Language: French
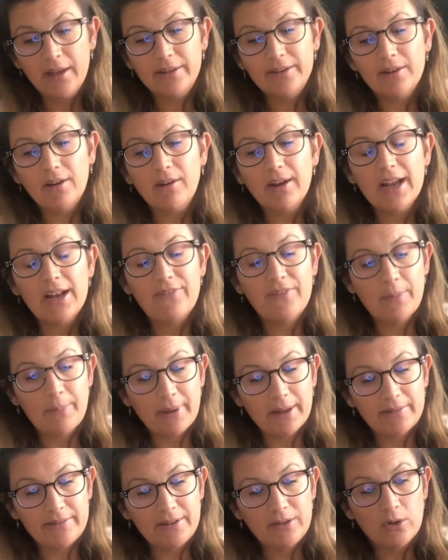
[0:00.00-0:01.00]
tant qu'elle fait
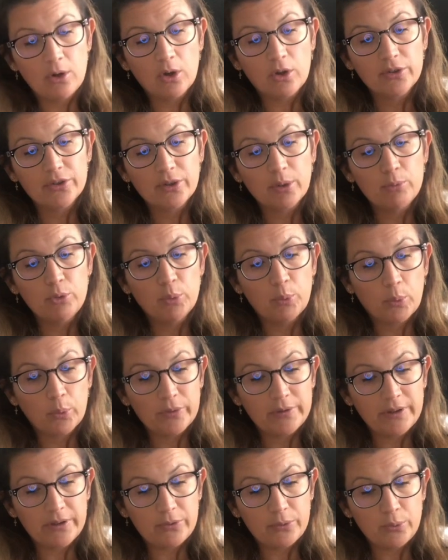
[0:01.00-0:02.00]
partie de l'ensemble du
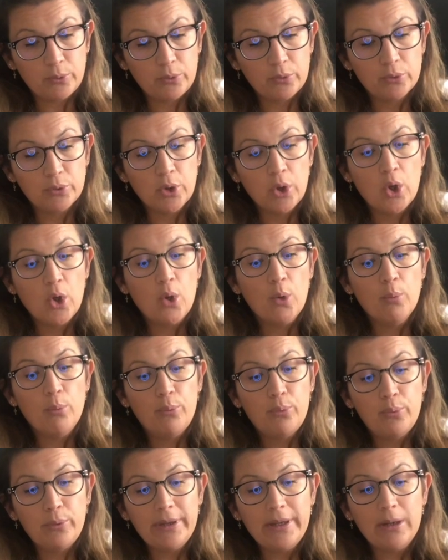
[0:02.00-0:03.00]
processus,
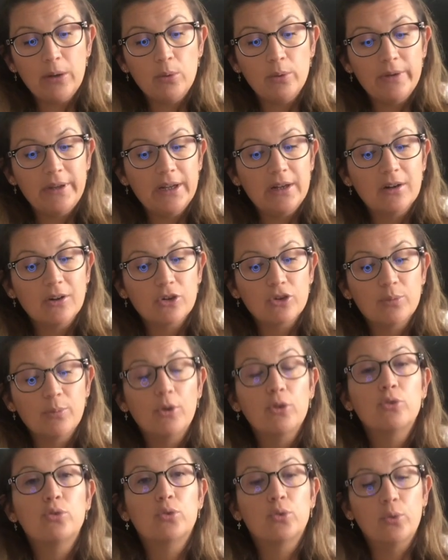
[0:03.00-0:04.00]
puis le
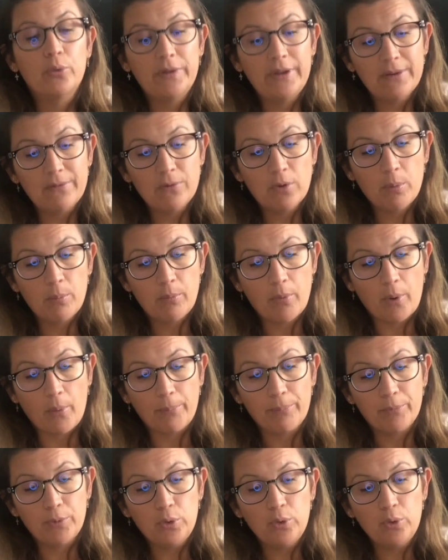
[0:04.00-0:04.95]
déclenchement jusqu'au développement.